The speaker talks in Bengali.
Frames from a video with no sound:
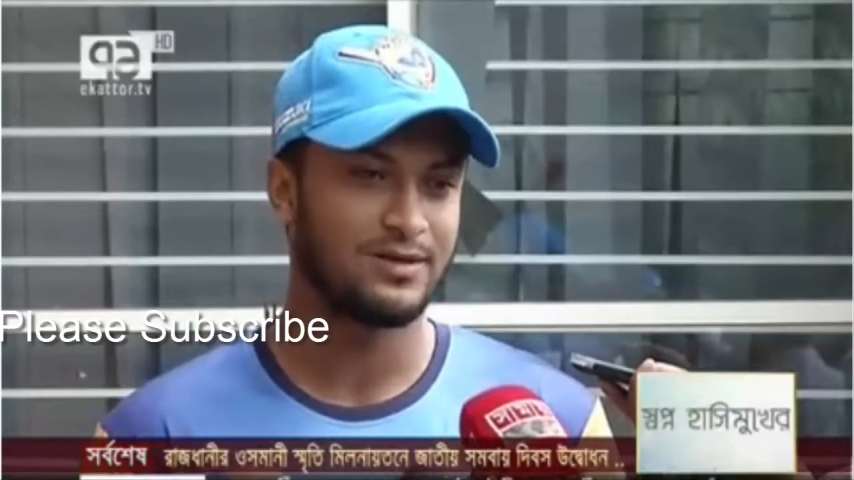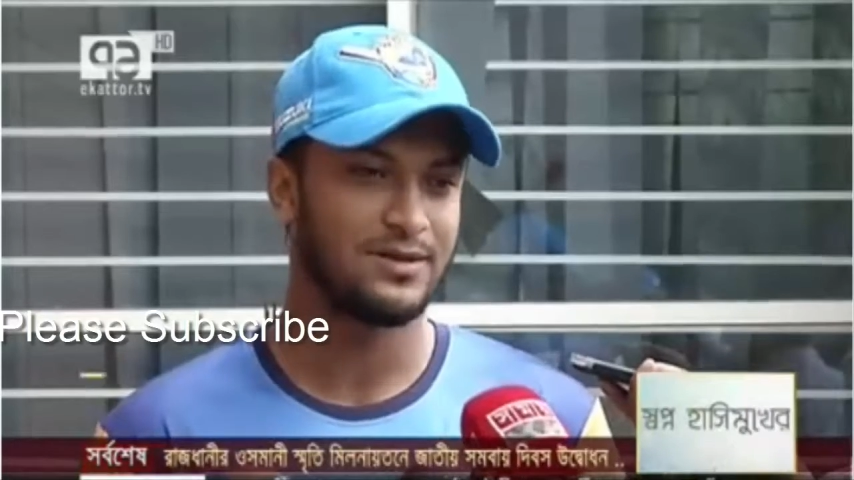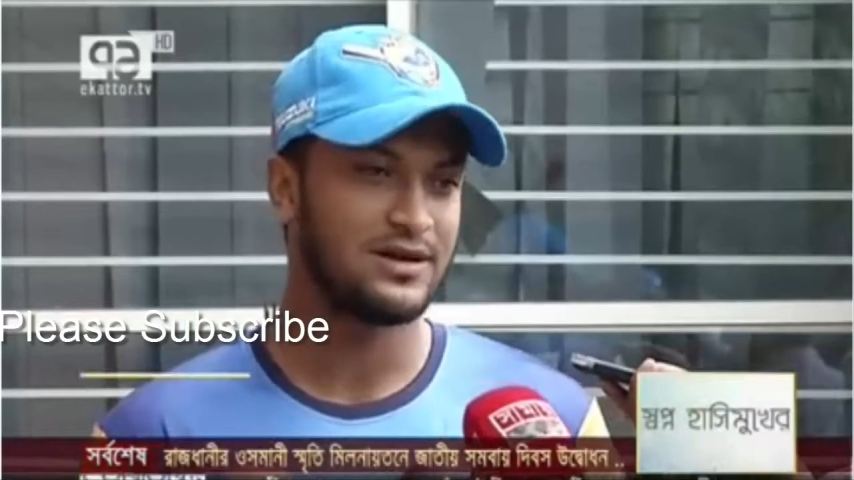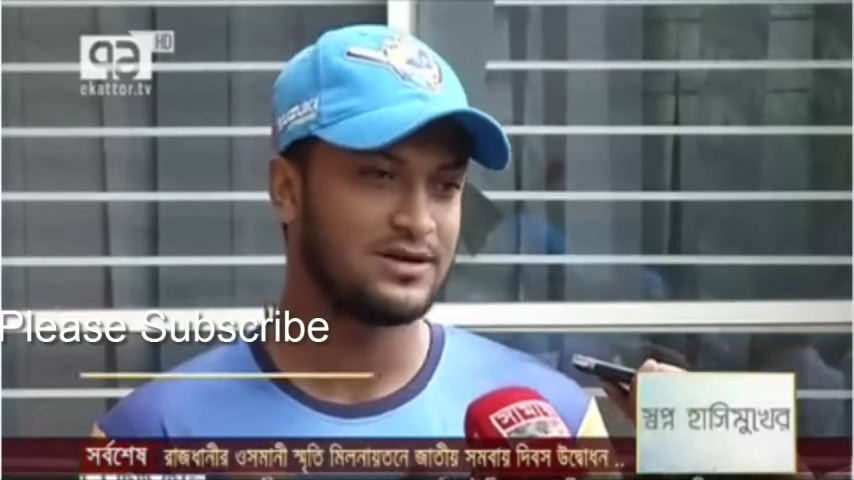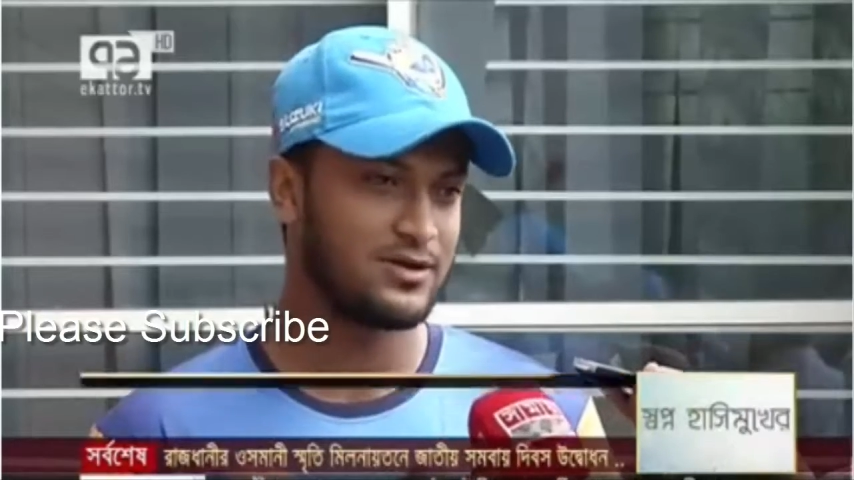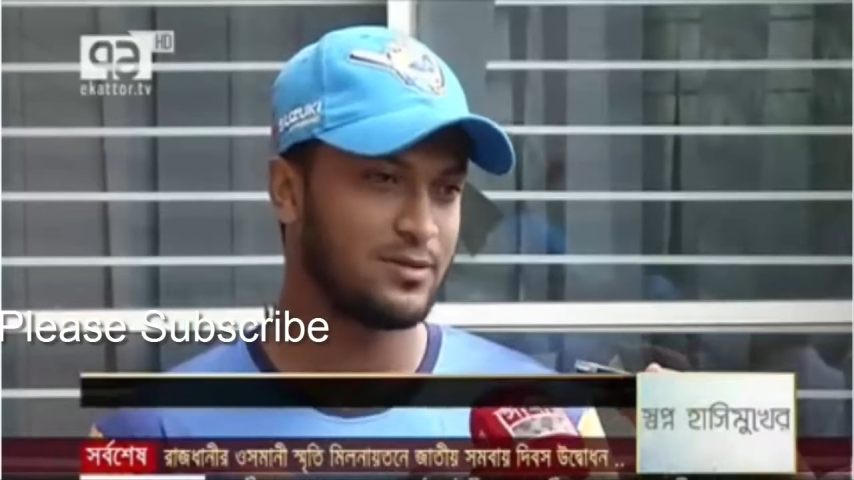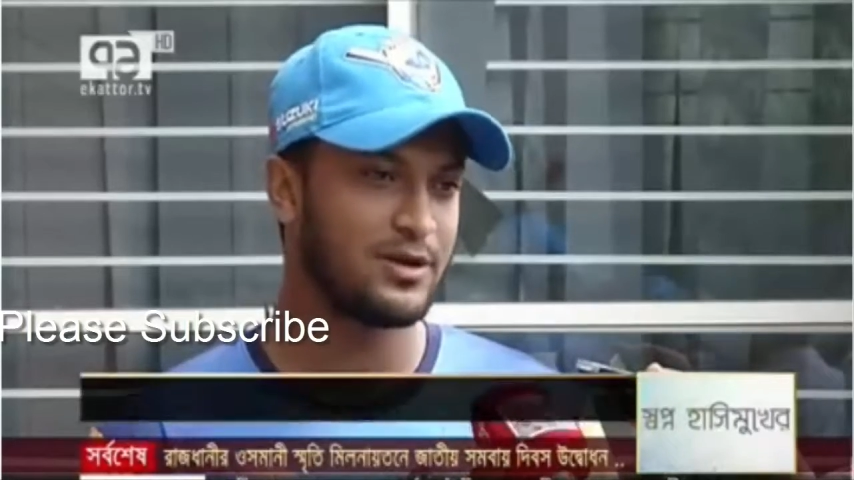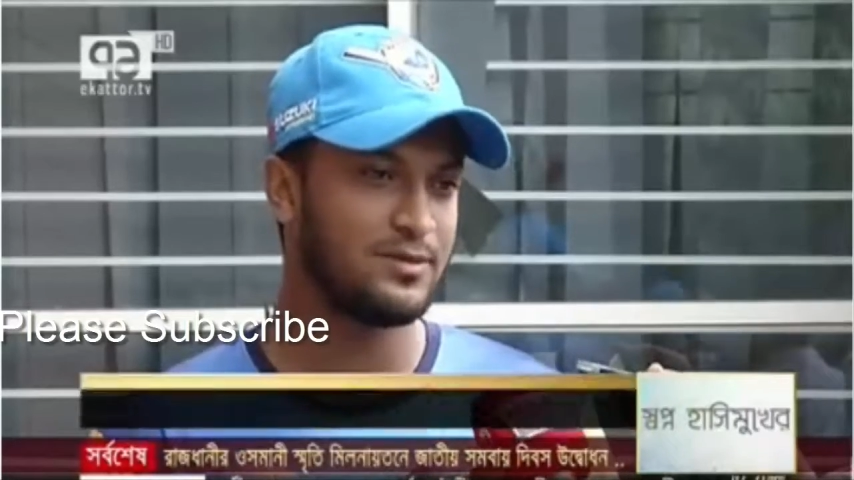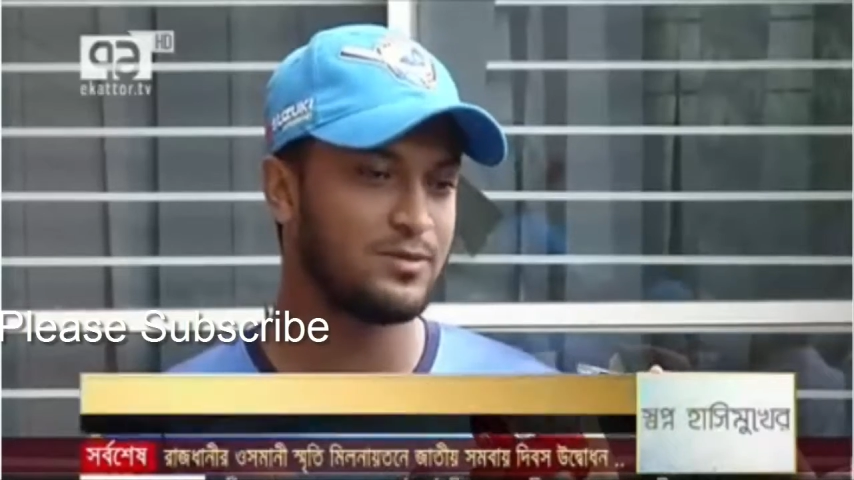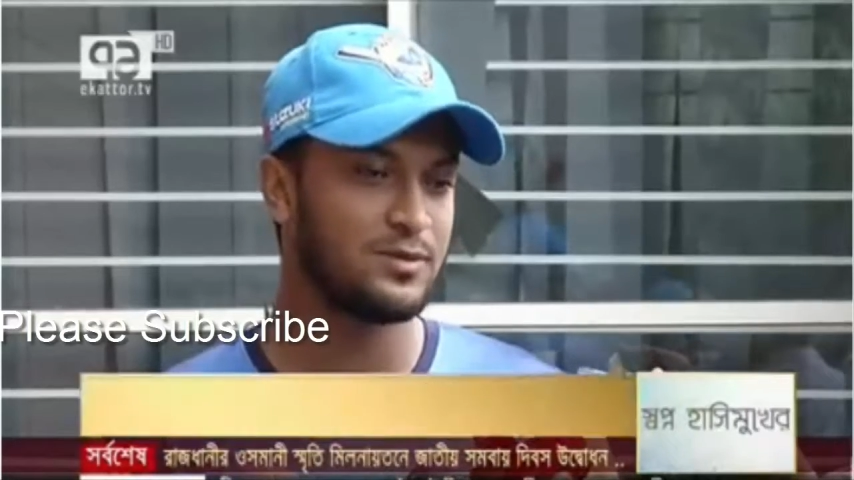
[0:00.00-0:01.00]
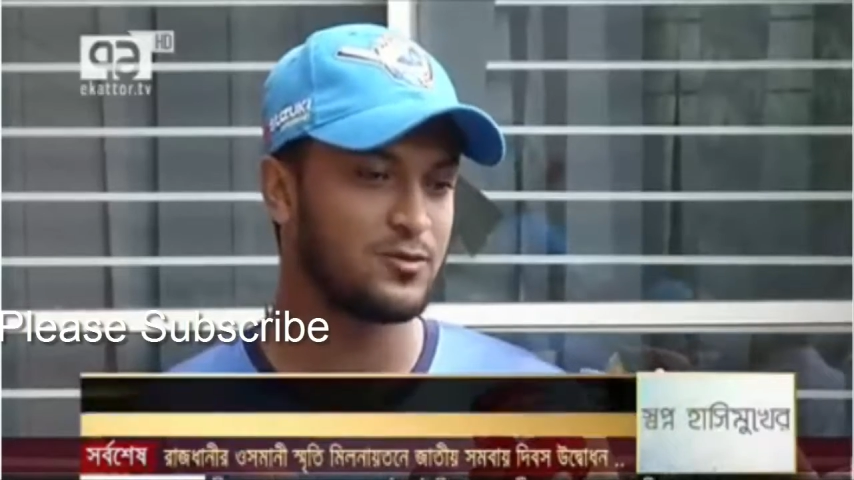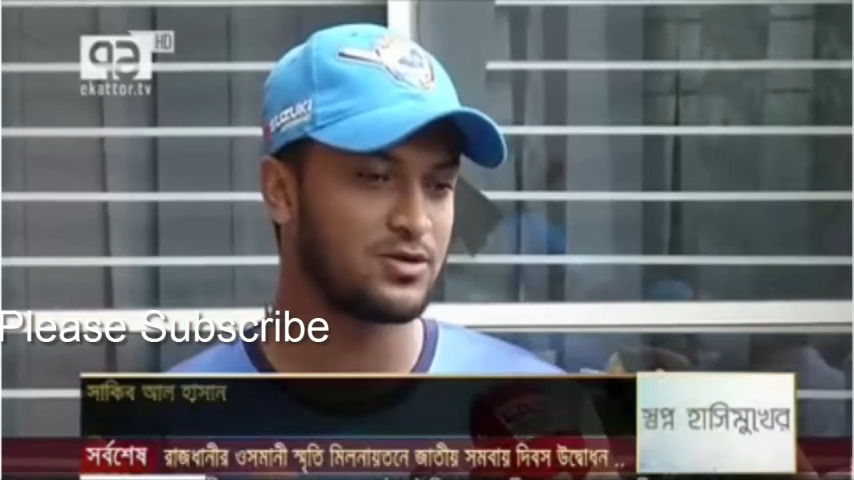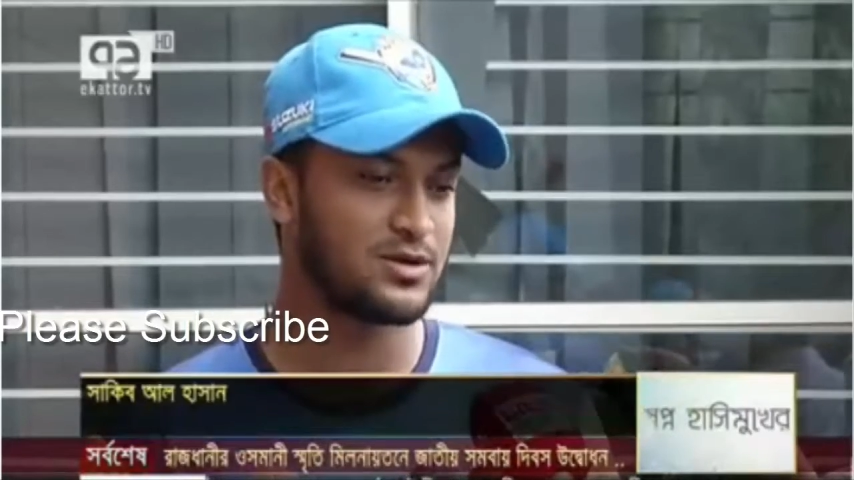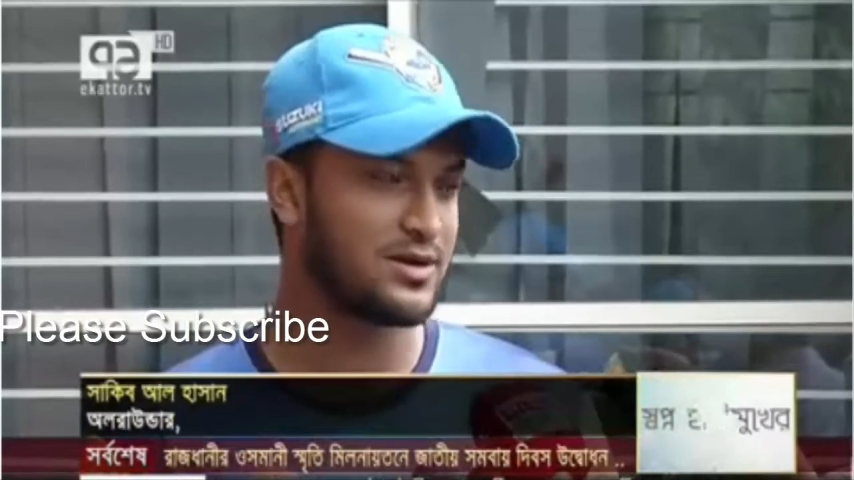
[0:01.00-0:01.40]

ডে বাই ডে যেন আমরা ইম্প্রুভ